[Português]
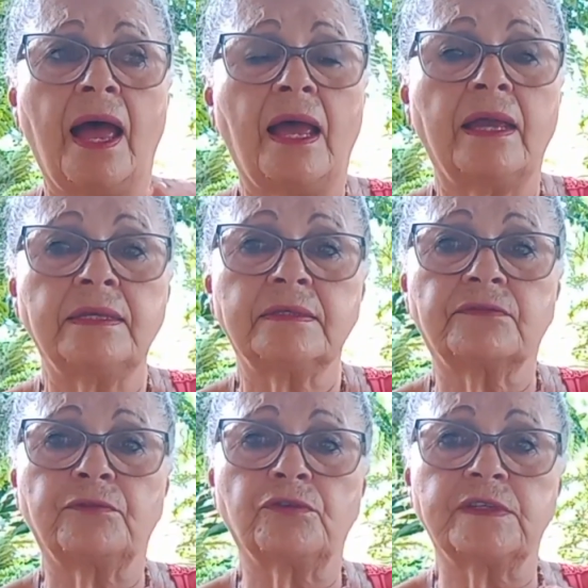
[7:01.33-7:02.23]
as
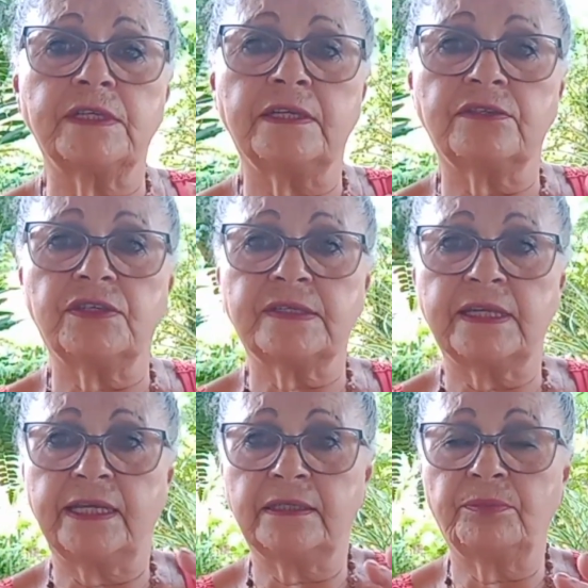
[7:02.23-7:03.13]
florzinhas de
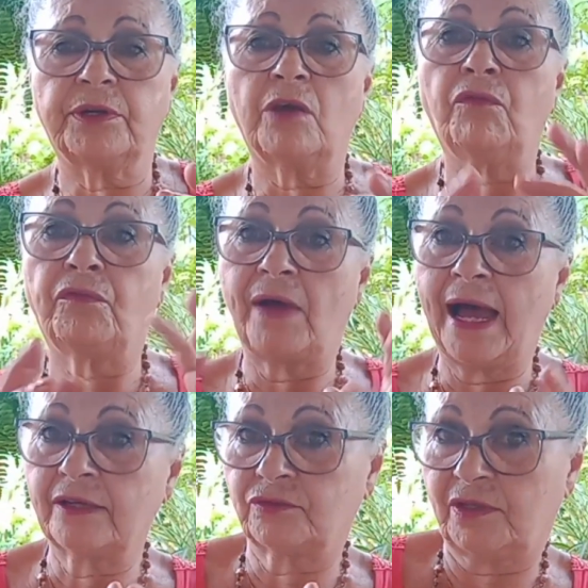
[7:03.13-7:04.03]
seda, porque eu
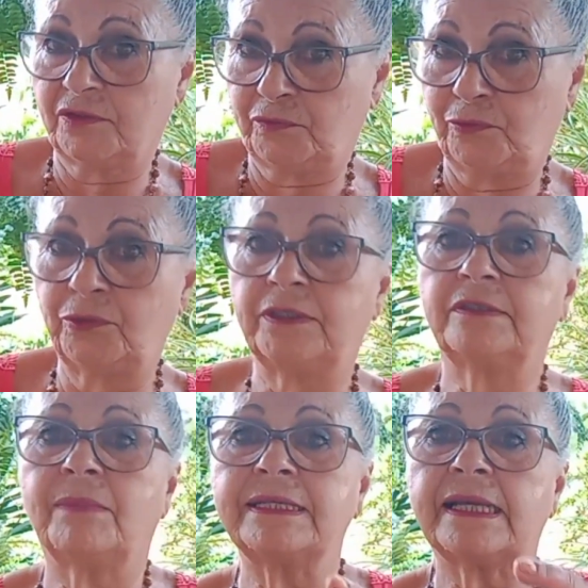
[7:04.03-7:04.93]
faço as
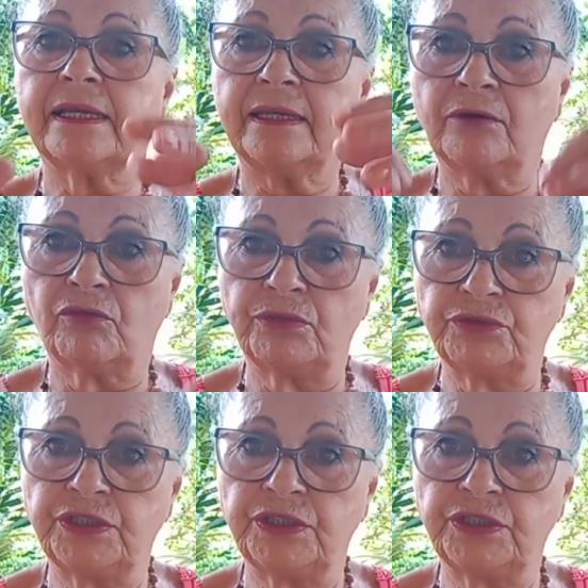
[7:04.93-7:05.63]
flores, mas aqui, como eu